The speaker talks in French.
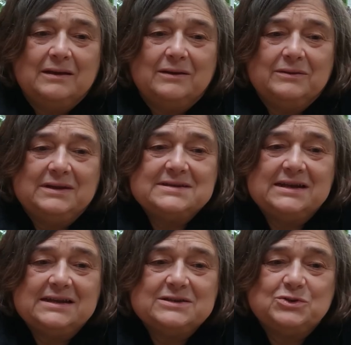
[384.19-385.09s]
euh, des
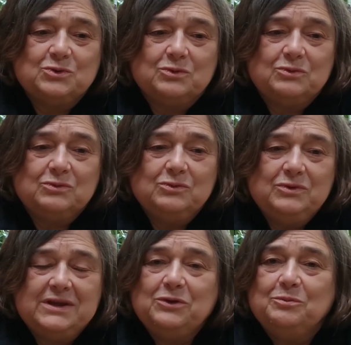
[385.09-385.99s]
élections où
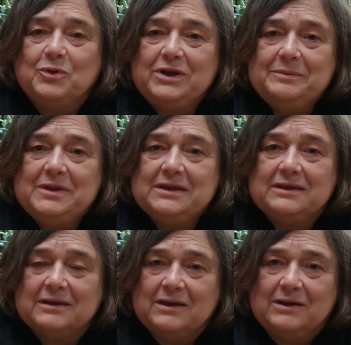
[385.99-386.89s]
il y a une
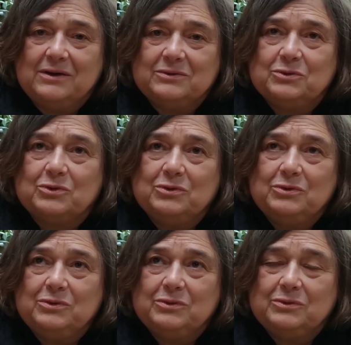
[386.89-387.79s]
polémique entre,
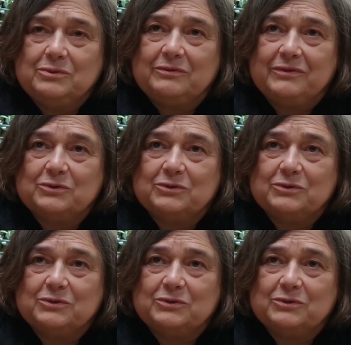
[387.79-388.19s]
euh,